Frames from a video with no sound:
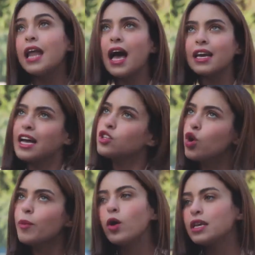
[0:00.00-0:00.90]
لا انا
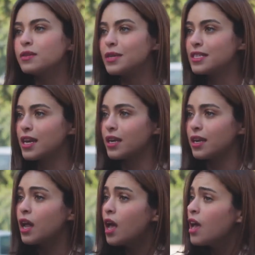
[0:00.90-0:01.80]
هدخل بقى ولازم
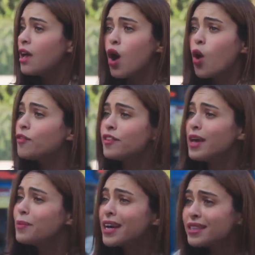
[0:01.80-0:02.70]
استرجل هو في
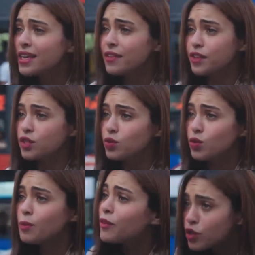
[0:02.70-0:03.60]
ايه بجد يا فيتو
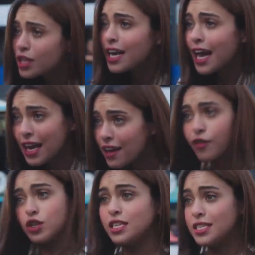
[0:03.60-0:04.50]
المفروض ان انا احل
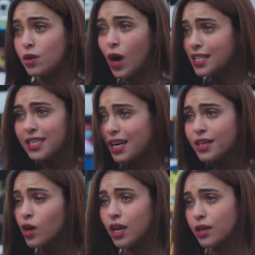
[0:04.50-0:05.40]
الفوازير دي لوحدي
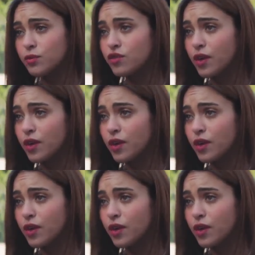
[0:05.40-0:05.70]
يعني ولا ايه مش